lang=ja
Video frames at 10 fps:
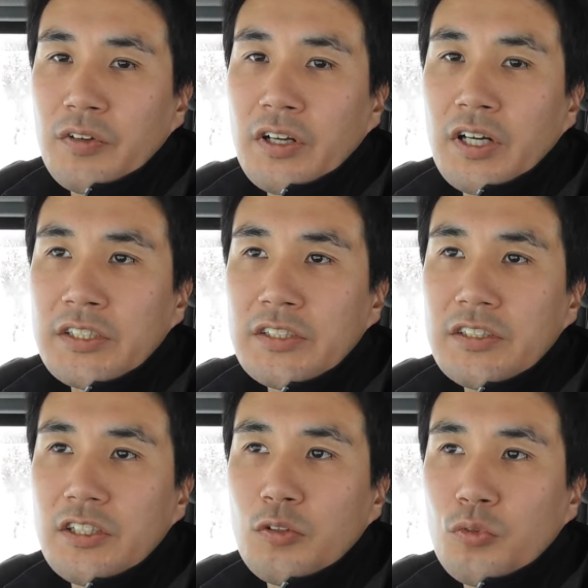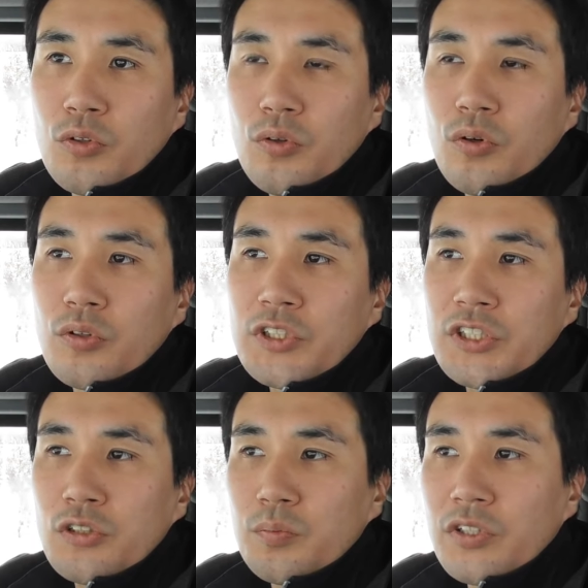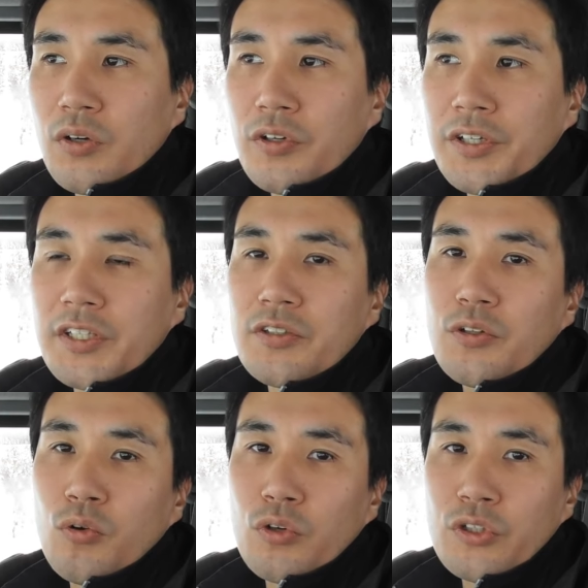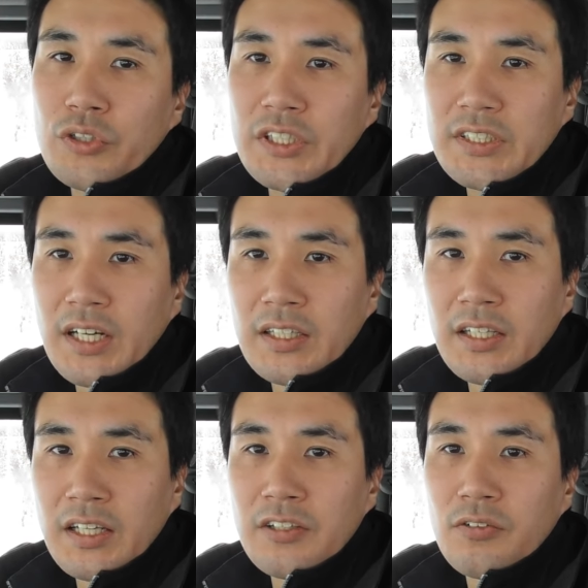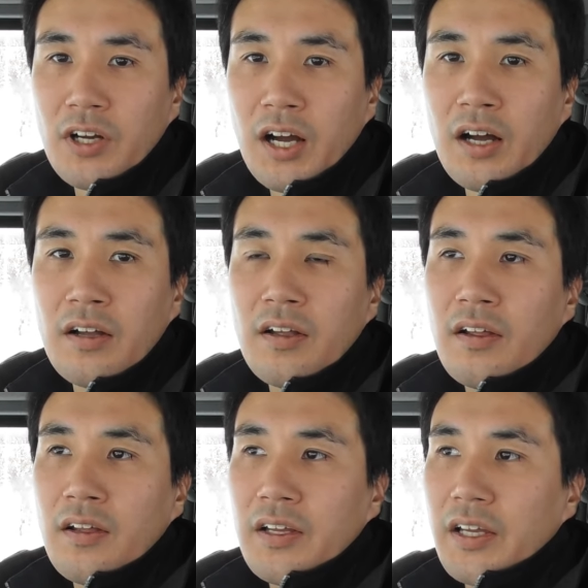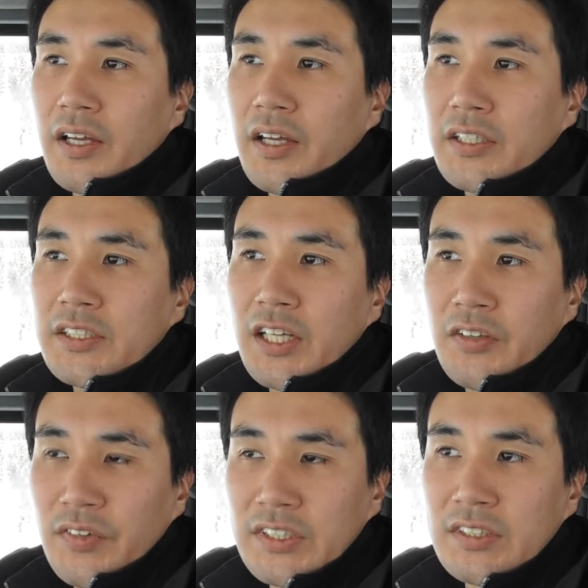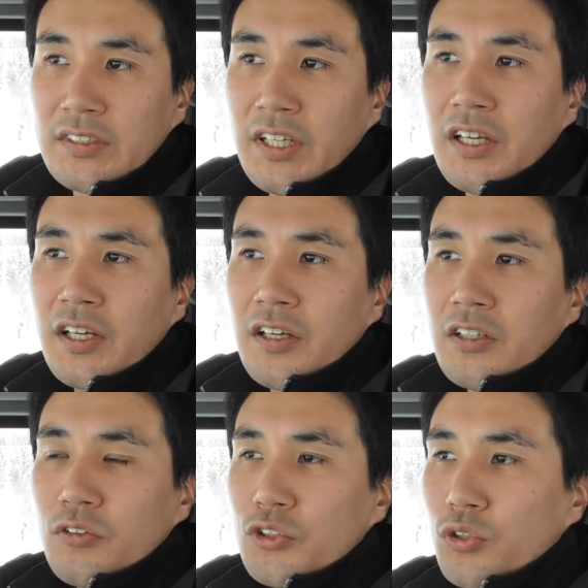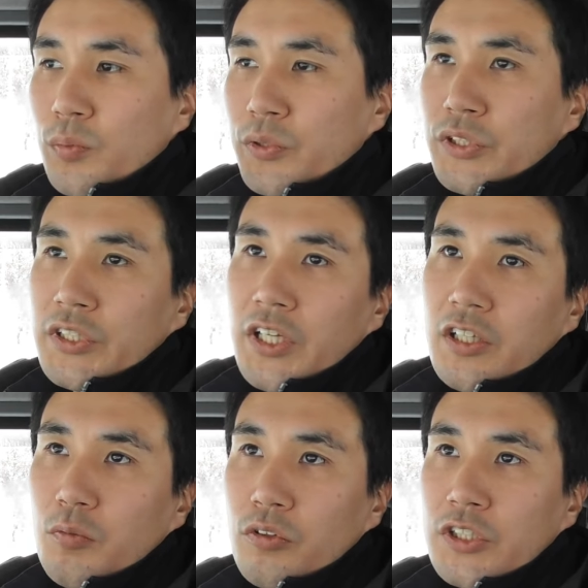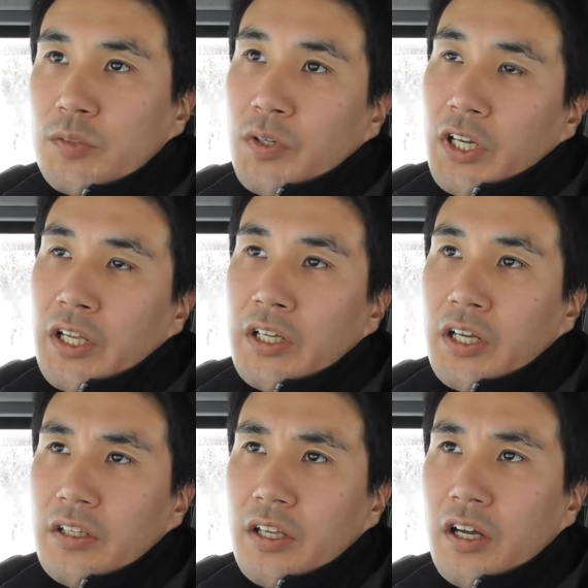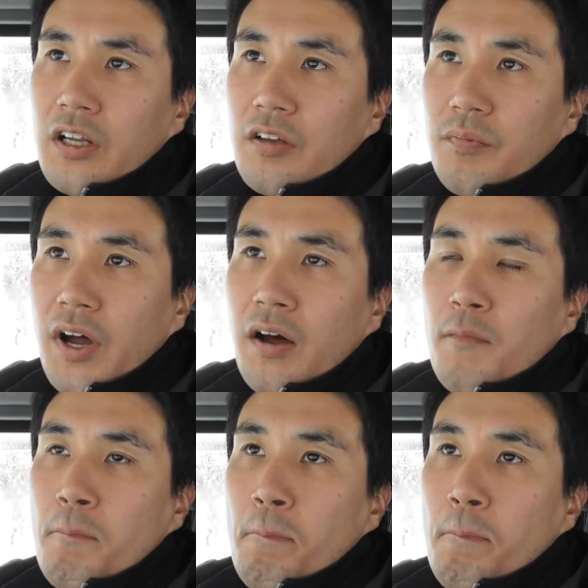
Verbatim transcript: 油かすっていうものを窒素分が多いからそういう補給に使ったりとか、えー、しています。で、その植物性ってものに縛られないんであれば、